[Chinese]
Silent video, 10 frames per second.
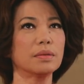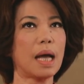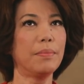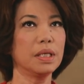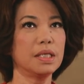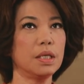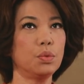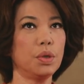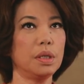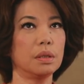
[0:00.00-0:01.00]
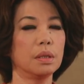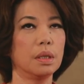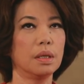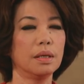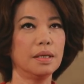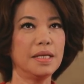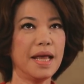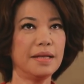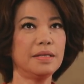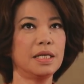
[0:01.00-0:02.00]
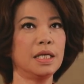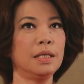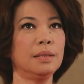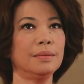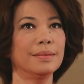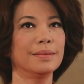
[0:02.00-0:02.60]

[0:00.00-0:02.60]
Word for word: 他们这一对年轻，